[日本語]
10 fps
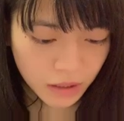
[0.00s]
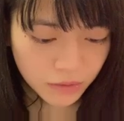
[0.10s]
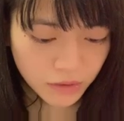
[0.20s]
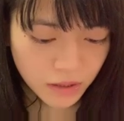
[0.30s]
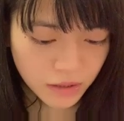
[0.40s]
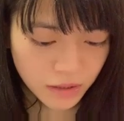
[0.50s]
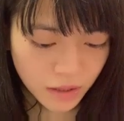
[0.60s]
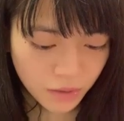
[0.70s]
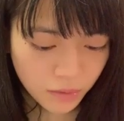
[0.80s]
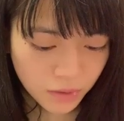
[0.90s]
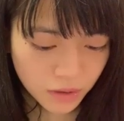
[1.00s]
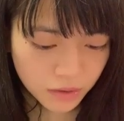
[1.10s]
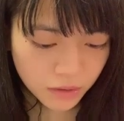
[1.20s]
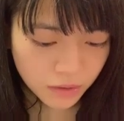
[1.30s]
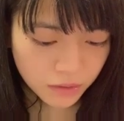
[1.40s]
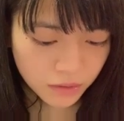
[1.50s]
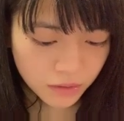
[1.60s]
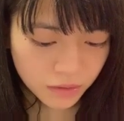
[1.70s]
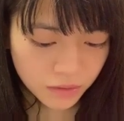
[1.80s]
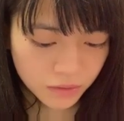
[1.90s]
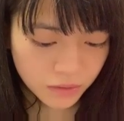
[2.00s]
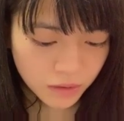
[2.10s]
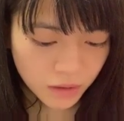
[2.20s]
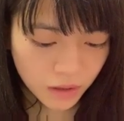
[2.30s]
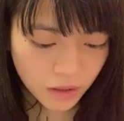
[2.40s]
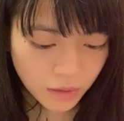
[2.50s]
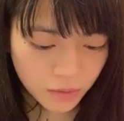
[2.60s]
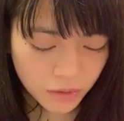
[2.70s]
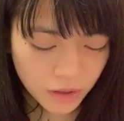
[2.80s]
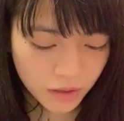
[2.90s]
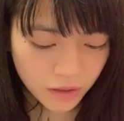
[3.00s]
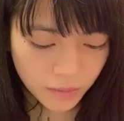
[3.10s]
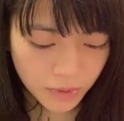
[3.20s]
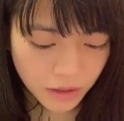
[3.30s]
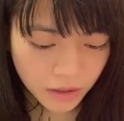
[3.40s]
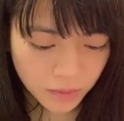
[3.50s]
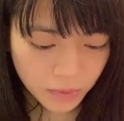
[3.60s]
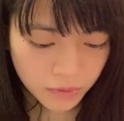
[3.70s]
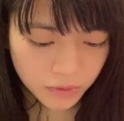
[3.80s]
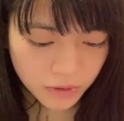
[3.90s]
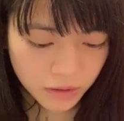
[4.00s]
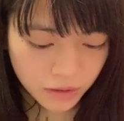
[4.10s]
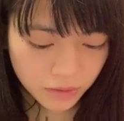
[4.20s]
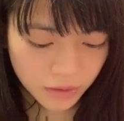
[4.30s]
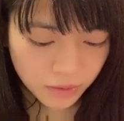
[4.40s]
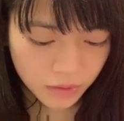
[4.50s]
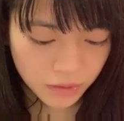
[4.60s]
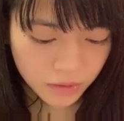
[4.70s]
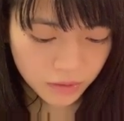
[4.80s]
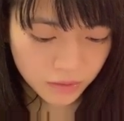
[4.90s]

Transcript: う、割と撮影多かったかな。でもこれあれか、バナナボートに行った時のか。